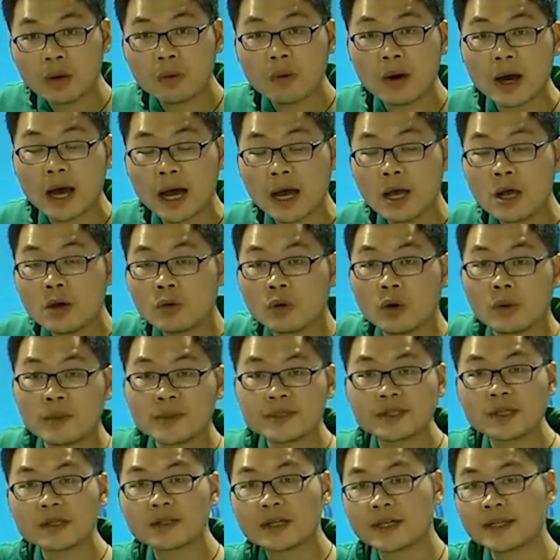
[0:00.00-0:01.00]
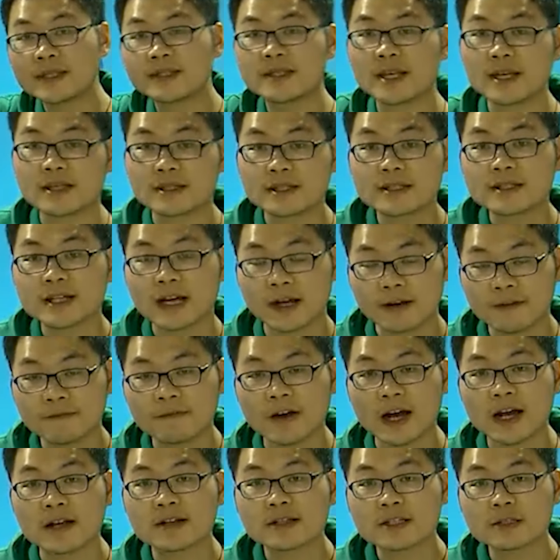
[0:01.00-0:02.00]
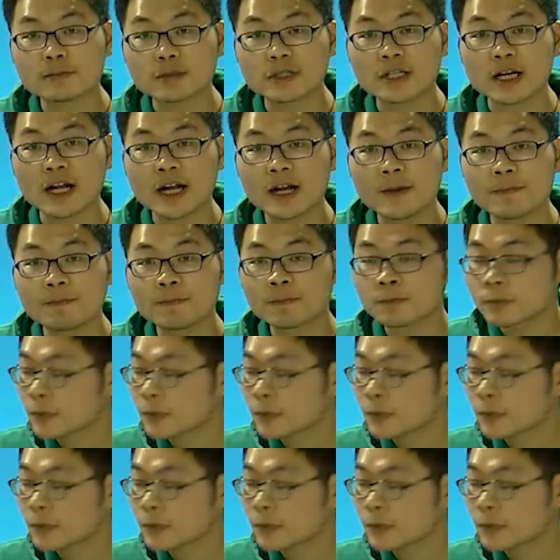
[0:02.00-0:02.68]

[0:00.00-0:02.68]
的话，我们就可以写成乘法，是不是？